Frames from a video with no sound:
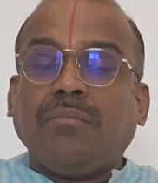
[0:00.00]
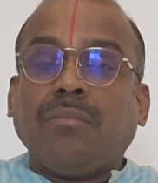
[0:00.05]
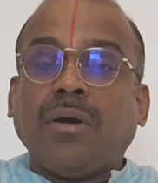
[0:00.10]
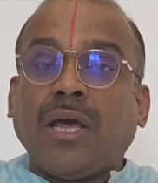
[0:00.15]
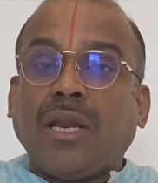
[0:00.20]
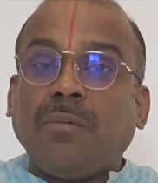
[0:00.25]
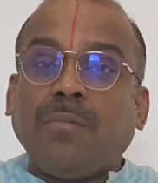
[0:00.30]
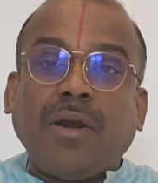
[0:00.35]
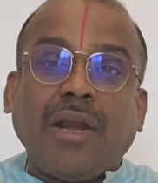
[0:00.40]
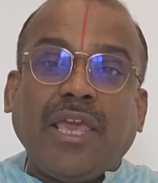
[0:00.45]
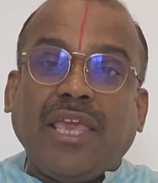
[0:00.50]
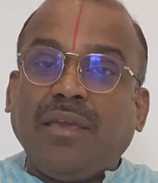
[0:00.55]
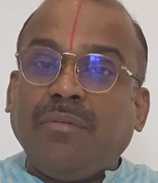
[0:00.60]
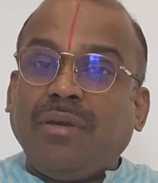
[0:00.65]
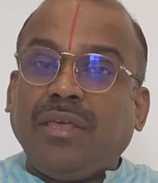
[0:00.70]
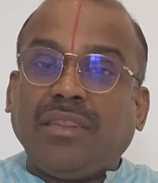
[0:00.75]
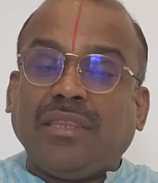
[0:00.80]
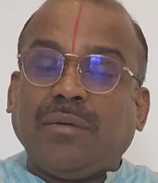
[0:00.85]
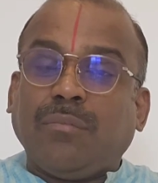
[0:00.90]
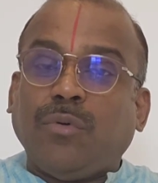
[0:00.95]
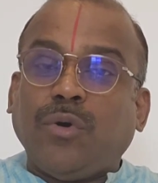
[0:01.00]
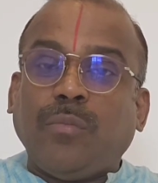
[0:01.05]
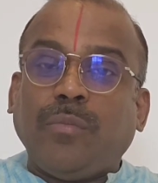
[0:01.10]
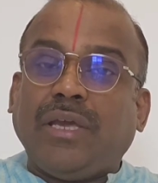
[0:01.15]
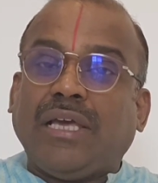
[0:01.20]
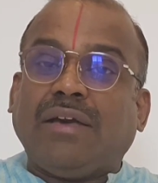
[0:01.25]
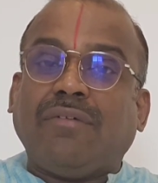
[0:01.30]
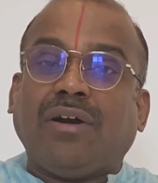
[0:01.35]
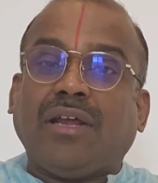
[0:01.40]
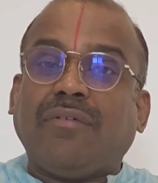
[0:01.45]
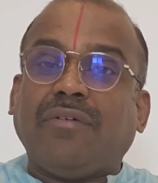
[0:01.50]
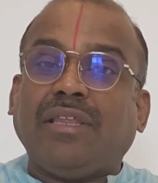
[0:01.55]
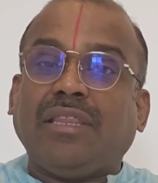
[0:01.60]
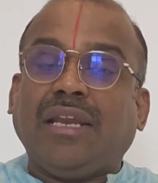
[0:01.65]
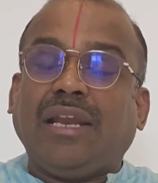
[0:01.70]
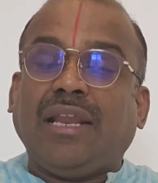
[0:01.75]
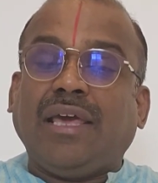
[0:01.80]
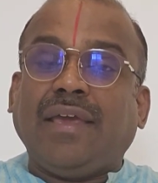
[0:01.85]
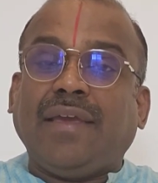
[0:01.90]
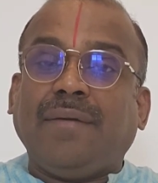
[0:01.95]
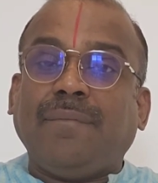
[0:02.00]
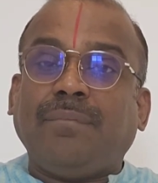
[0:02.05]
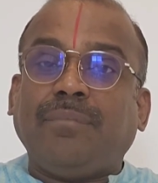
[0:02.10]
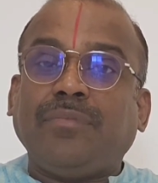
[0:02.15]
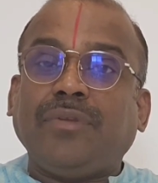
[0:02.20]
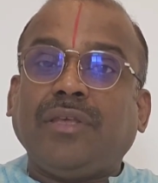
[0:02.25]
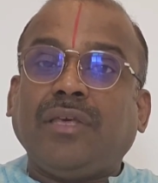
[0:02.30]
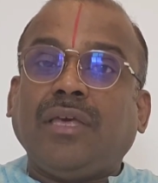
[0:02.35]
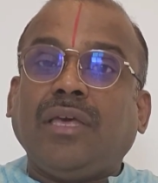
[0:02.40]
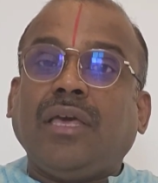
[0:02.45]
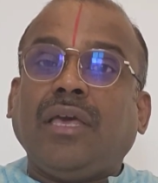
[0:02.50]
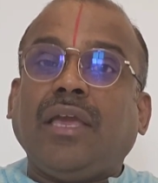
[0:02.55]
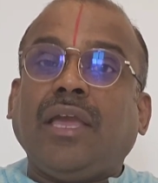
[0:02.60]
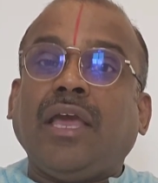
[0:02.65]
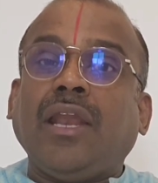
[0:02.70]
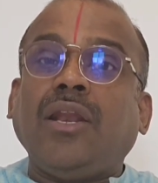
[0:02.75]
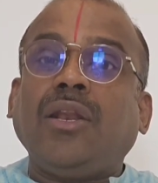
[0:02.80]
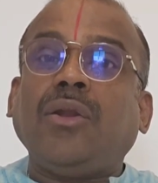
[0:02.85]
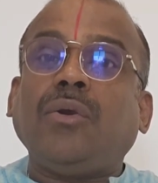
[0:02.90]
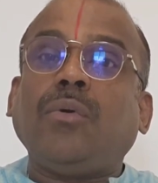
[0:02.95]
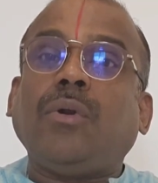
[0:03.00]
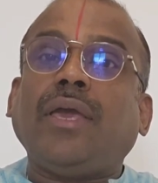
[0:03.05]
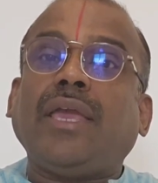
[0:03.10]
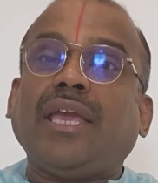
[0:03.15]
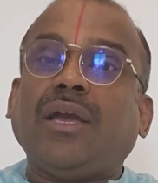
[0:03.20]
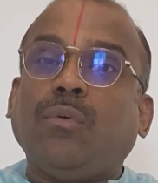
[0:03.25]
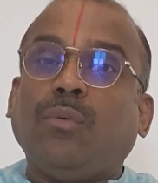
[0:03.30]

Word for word: மறுபடியும் இந்த பூமிக்கு வருவதில்லை என்னுடைய